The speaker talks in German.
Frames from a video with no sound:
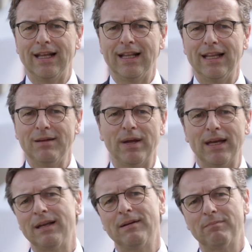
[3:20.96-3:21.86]

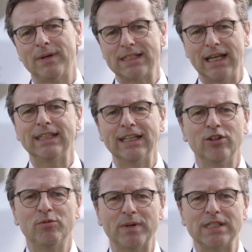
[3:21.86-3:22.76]
Liebe
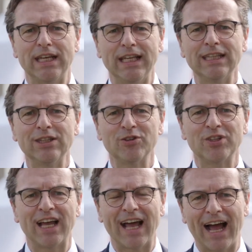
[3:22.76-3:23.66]
Patientinnen und Patienten
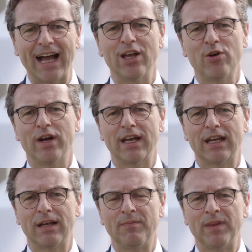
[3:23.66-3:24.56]
und
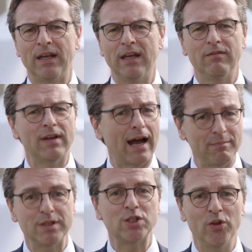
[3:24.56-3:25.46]
Angehörige, wir
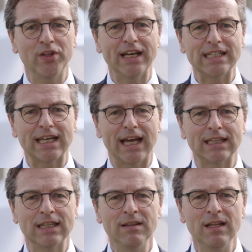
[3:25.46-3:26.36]
haben besondere
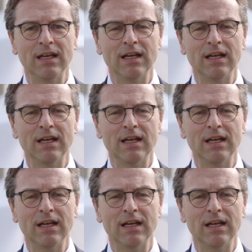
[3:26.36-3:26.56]
Zeiten,